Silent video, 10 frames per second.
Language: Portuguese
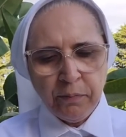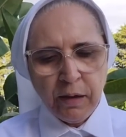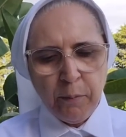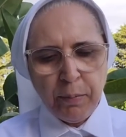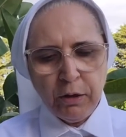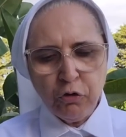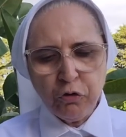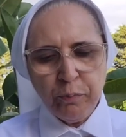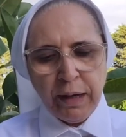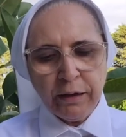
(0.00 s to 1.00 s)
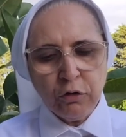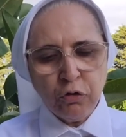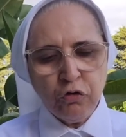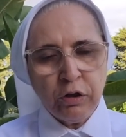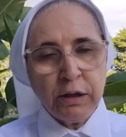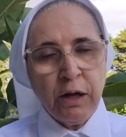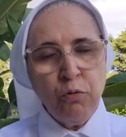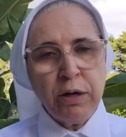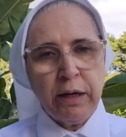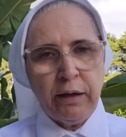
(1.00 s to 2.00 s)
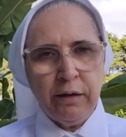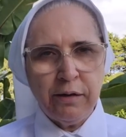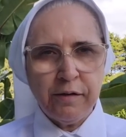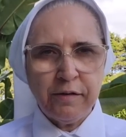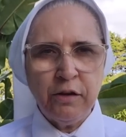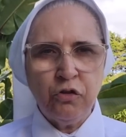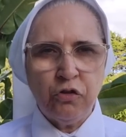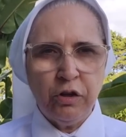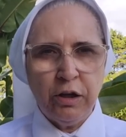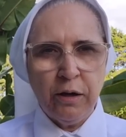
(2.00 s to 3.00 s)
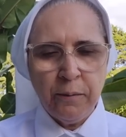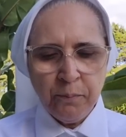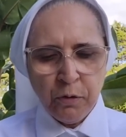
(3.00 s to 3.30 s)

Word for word: e pelos méritos de tão querida Santinha.